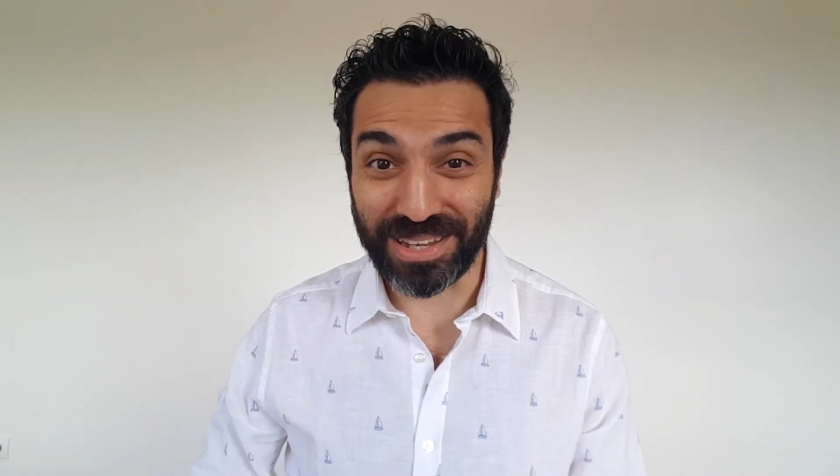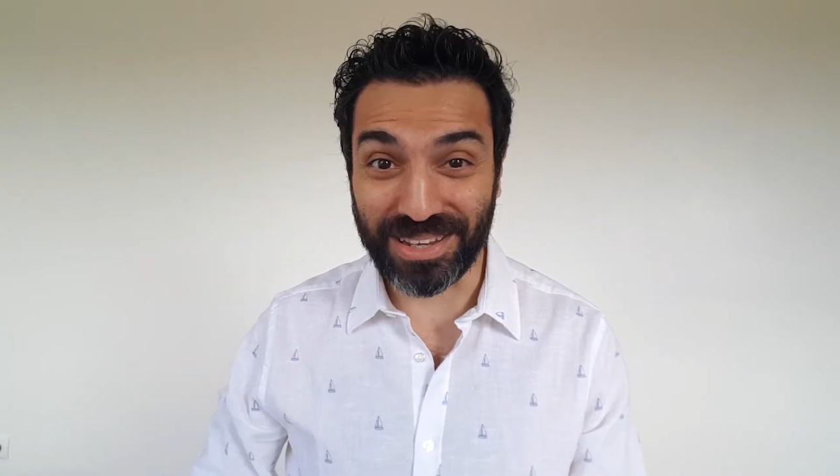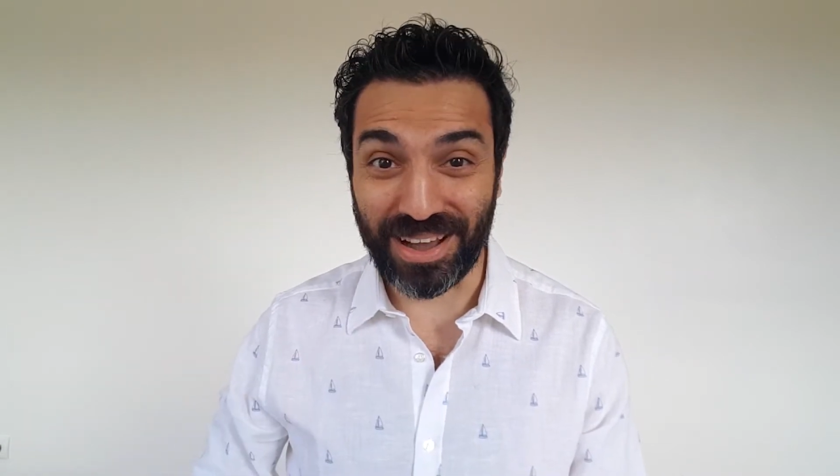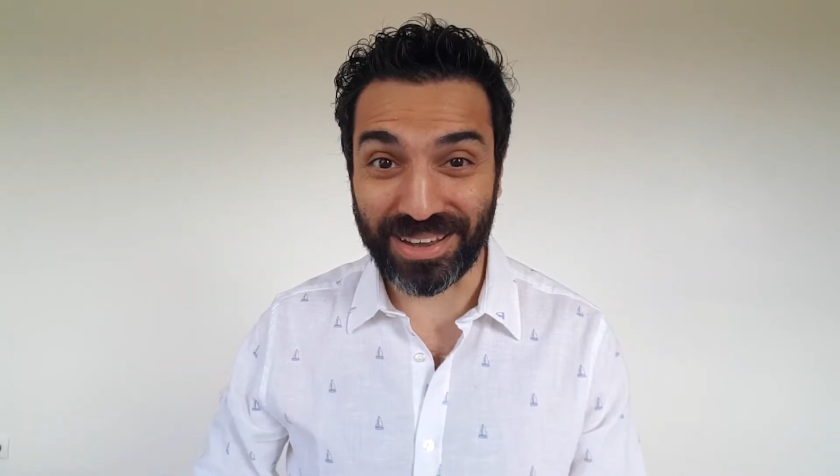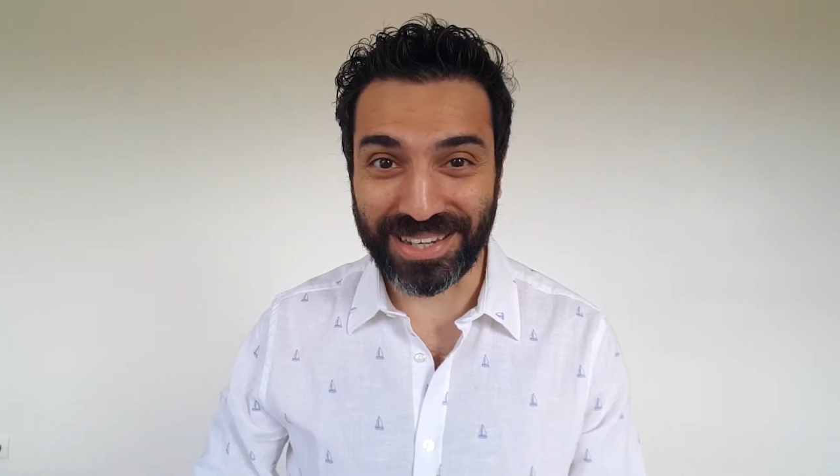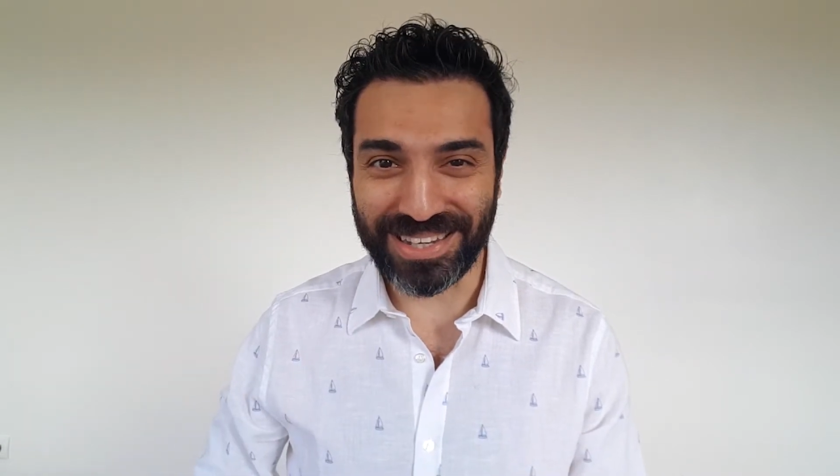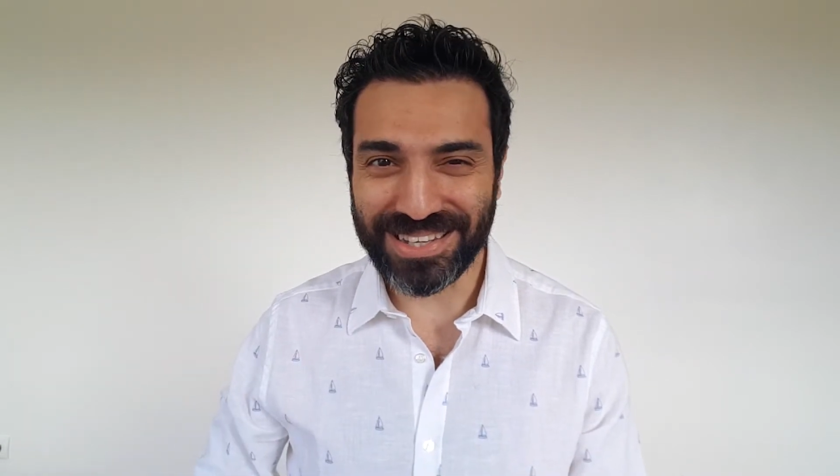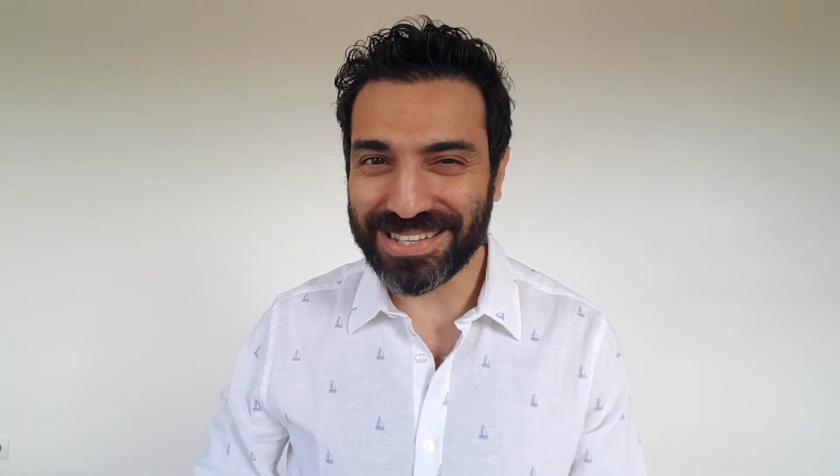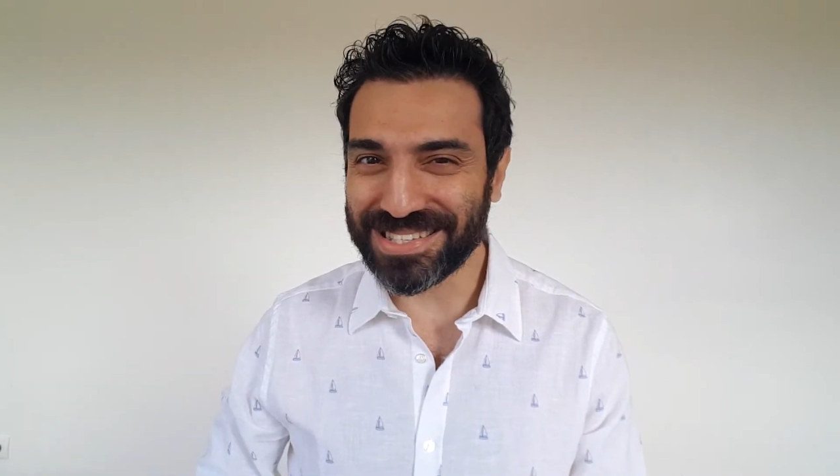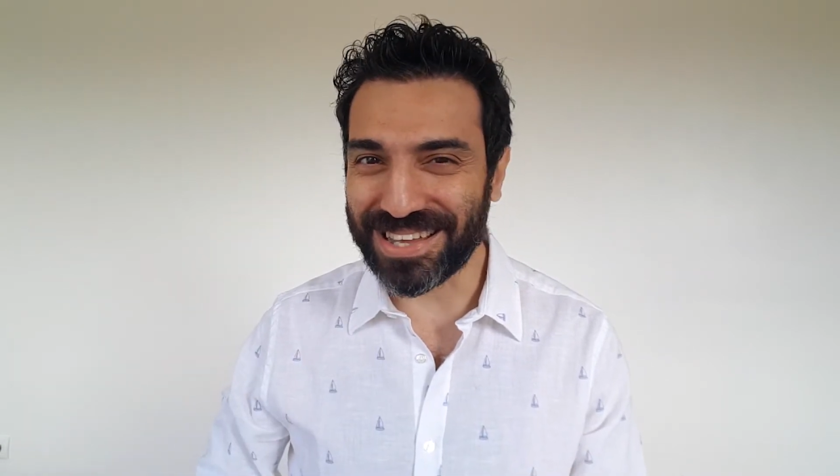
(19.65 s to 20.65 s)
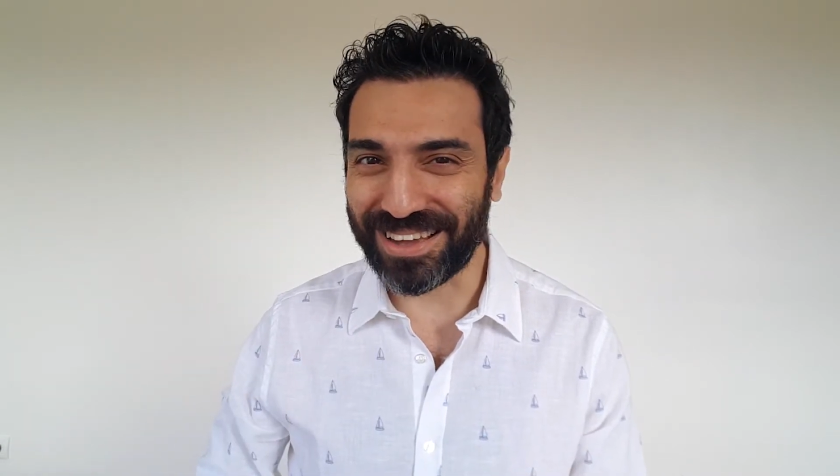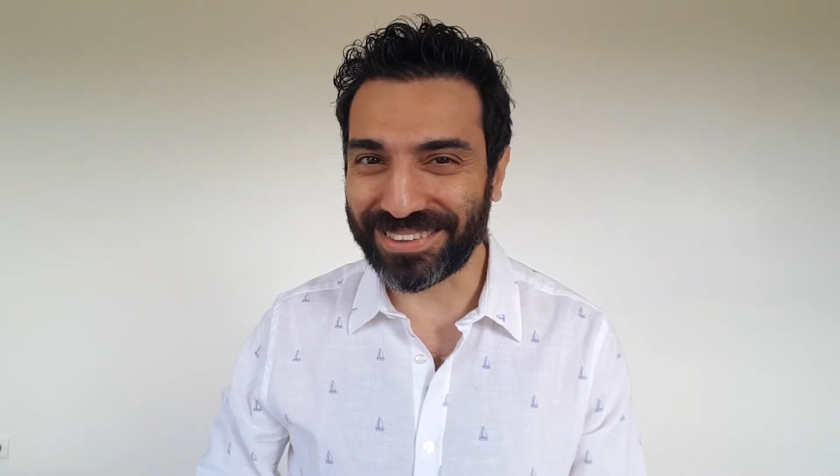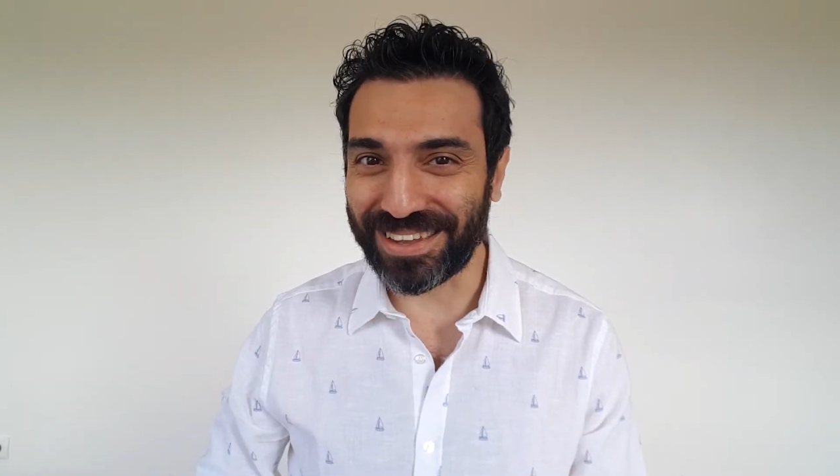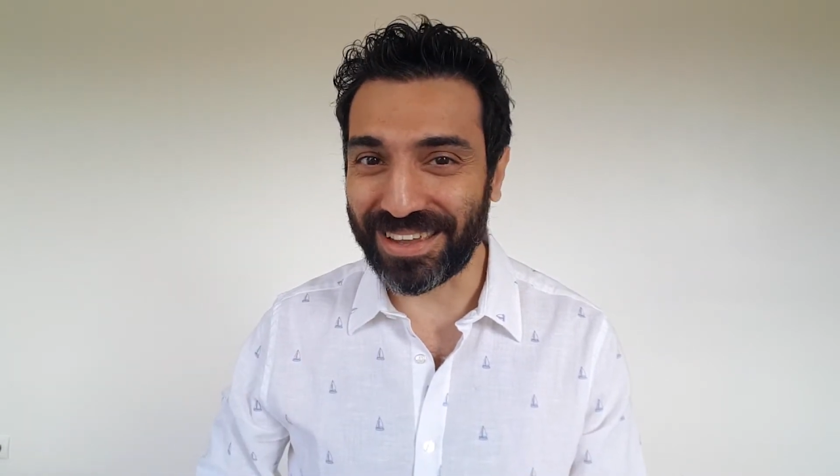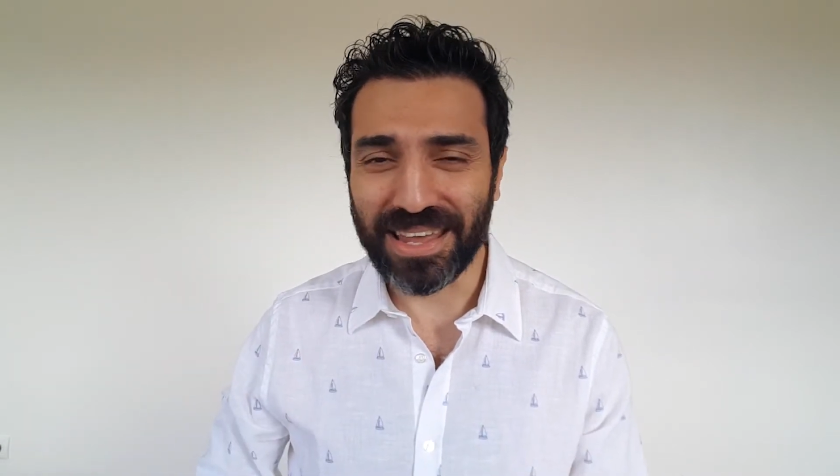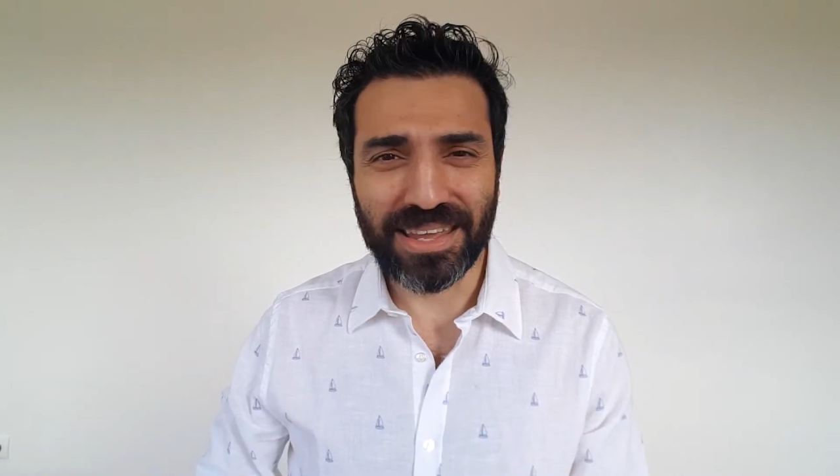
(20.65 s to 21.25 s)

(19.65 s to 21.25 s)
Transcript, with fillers: Yani sahte.